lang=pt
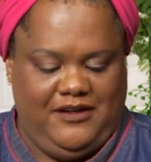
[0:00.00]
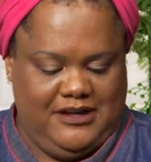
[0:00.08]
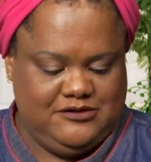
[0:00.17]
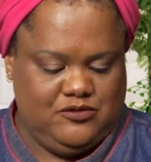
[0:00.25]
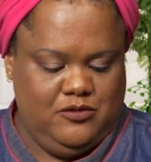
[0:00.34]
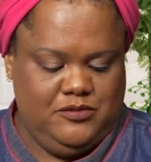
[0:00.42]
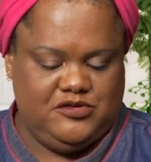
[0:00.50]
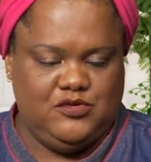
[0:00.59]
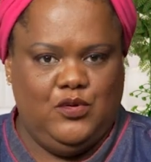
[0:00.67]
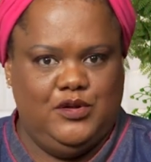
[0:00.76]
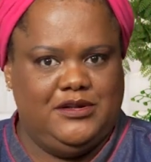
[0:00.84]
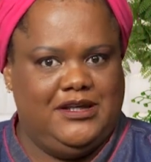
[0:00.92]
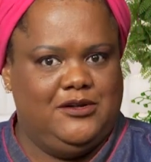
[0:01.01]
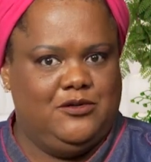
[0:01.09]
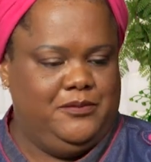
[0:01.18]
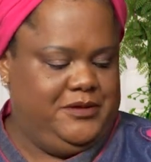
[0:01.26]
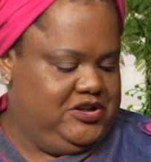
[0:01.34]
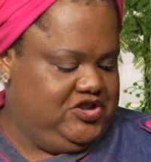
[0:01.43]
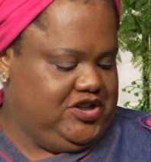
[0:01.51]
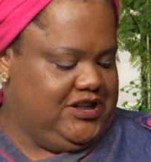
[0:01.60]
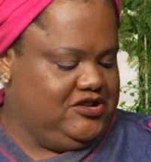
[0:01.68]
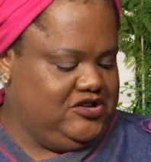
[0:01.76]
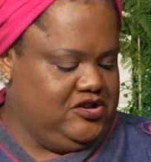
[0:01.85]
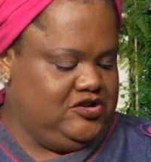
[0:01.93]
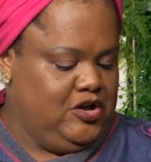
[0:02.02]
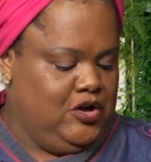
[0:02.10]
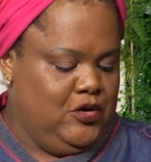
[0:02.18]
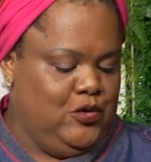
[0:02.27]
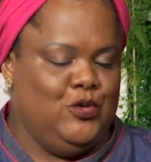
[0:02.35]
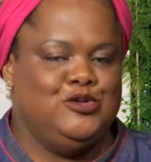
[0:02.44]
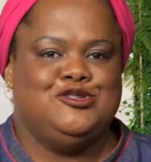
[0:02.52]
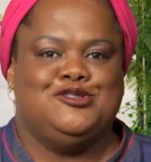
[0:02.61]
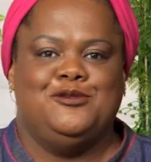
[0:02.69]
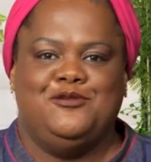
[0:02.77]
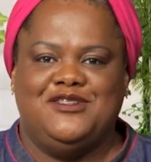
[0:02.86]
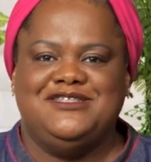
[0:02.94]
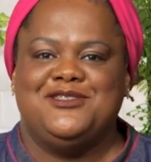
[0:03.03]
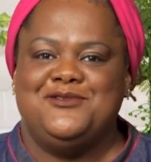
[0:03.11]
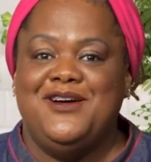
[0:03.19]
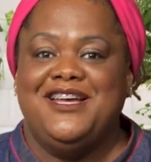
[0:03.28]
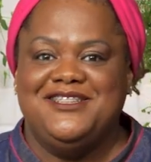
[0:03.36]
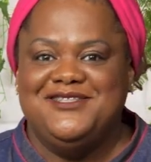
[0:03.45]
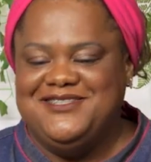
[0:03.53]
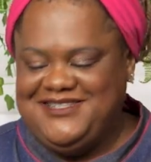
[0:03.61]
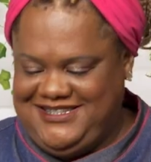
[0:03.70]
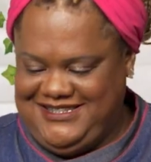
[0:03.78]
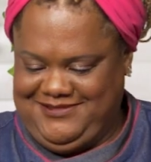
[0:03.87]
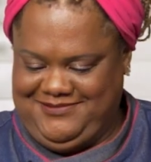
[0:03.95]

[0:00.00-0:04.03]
faz com biscoito aqui compridinho, né, gente? Hoje nós vamos fazer com redondinho.